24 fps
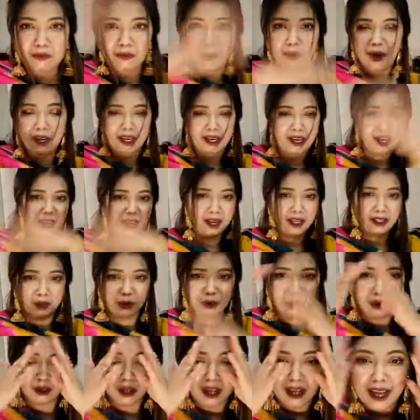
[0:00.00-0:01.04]
ময়লা
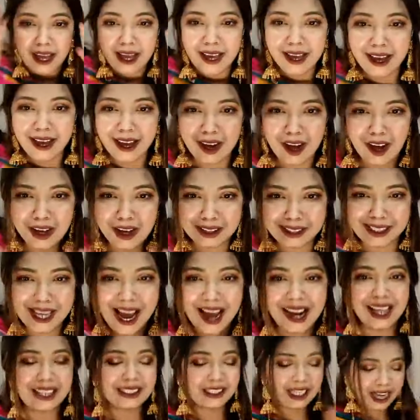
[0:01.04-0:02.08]
তো
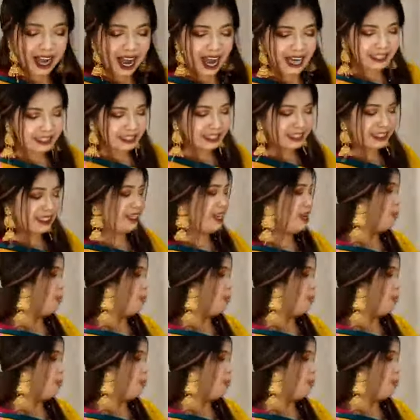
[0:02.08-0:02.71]
যারা যারা আসছেন